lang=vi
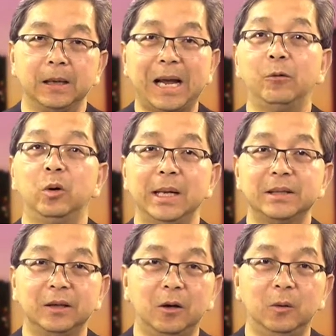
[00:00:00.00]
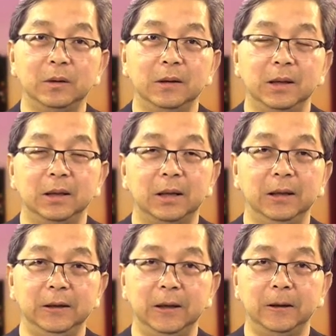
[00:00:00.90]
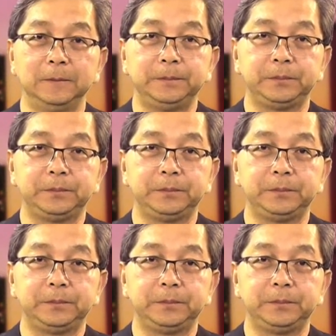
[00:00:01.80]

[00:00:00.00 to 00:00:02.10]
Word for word: cao cholesterol thì uh,